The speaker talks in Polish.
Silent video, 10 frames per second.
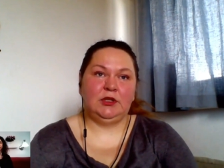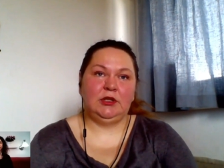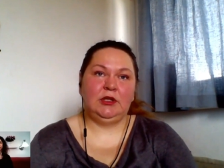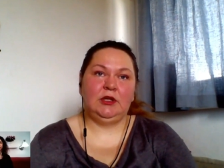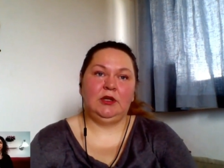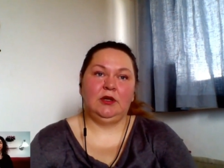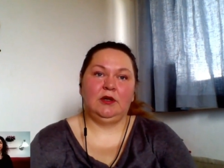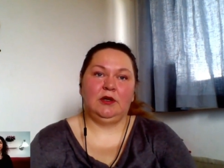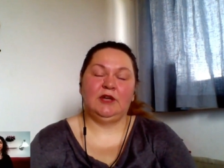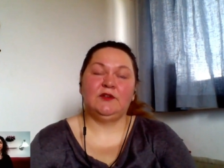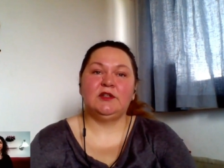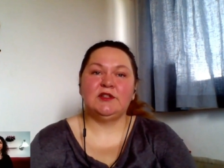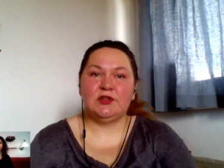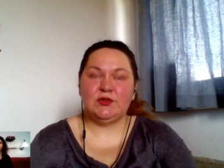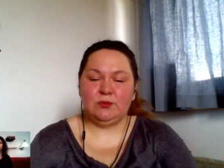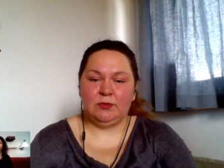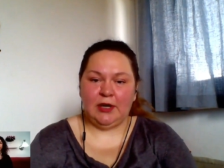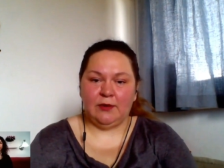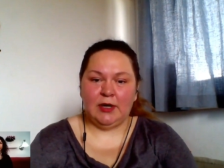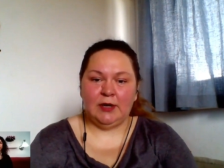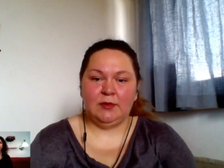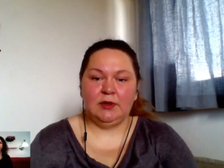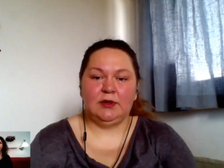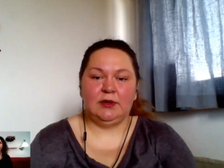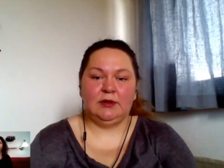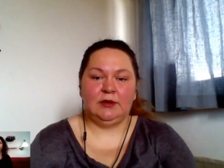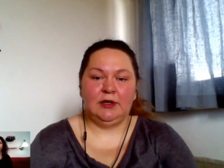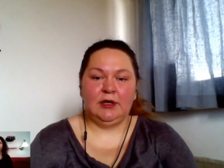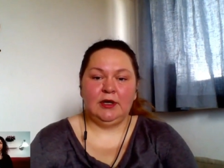I ja wtedy zrozumiałam, y,